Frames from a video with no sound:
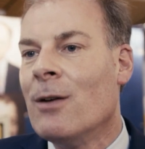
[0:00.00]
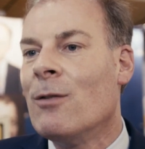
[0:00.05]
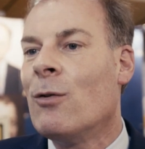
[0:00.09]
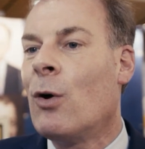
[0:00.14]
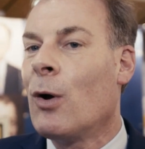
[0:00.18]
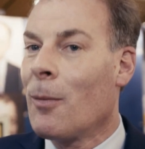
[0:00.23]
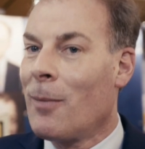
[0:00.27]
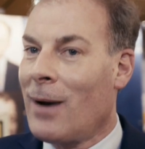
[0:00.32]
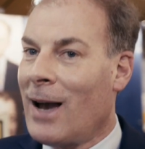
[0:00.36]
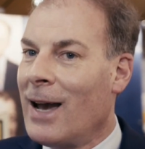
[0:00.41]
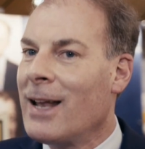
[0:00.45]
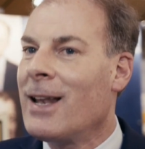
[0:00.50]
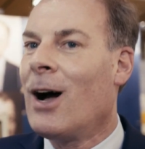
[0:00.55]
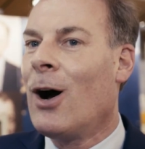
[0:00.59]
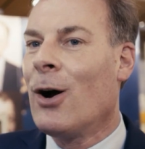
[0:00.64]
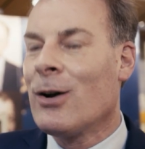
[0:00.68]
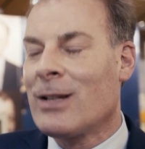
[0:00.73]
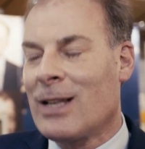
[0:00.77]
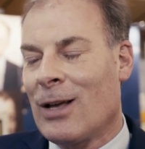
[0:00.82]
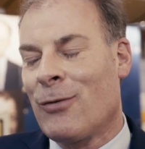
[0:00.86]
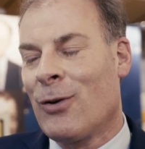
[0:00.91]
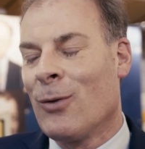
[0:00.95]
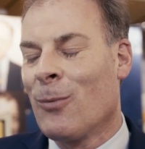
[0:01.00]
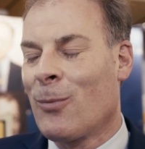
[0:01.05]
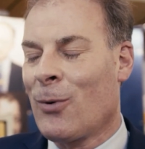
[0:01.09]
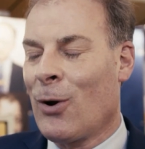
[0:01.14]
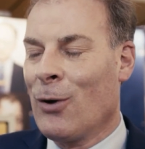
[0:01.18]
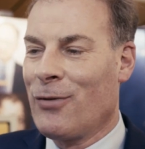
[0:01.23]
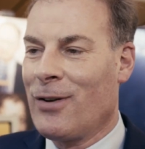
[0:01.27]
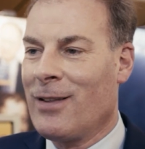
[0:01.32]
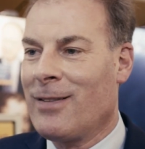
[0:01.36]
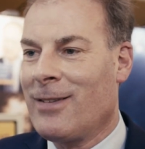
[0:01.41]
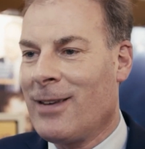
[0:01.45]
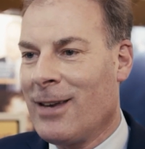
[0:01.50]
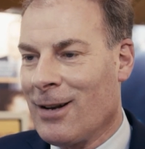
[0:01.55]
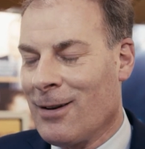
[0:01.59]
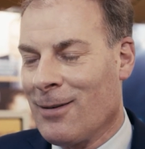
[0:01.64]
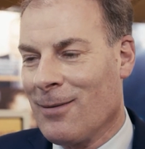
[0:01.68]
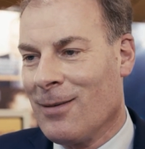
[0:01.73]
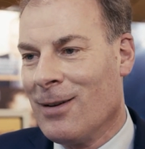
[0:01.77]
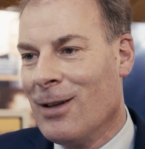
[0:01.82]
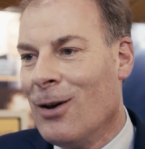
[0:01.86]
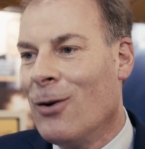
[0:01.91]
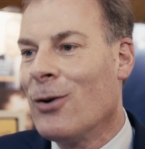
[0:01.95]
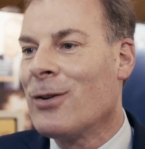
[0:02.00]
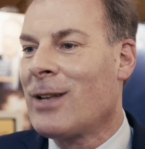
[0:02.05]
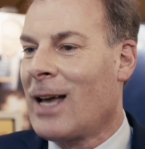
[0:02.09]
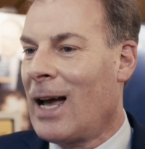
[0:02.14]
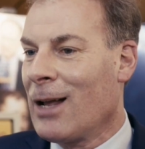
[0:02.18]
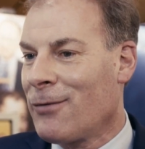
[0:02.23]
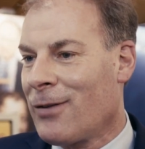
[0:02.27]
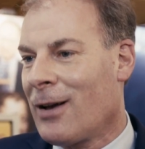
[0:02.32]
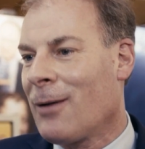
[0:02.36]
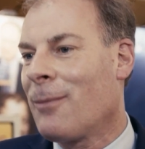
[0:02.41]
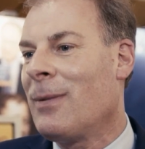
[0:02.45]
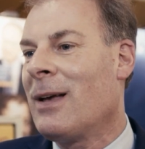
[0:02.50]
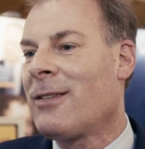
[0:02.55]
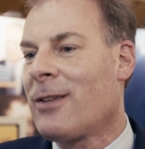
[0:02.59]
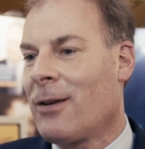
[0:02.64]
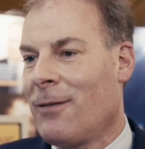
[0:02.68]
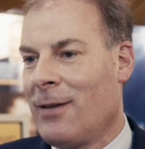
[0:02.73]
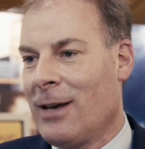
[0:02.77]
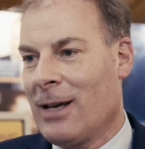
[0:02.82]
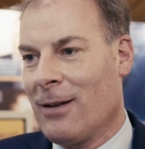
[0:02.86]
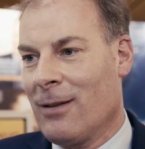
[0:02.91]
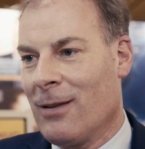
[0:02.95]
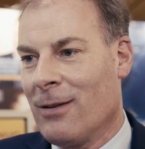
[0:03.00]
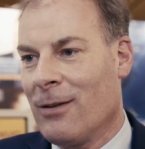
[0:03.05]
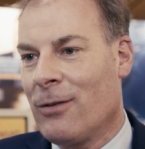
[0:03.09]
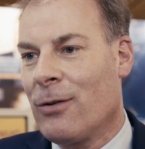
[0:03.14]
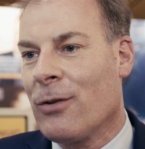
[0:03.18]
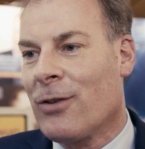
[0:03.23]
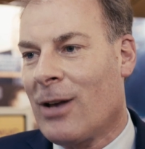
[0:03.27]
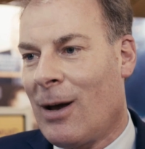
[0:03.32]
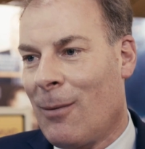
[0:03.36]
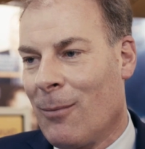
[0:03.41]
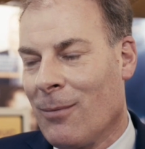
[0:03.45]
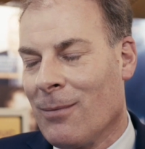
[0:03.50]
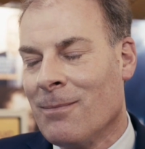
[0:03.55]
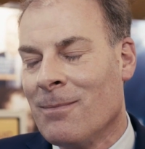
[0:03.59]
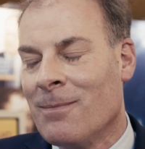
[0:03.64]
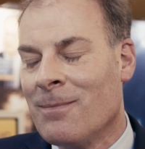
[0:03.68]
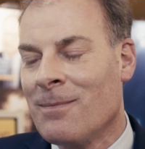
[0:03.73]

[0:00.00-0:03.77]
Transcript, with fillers: wo wir beide auch davon profitieren und einfach besser werden zusammen.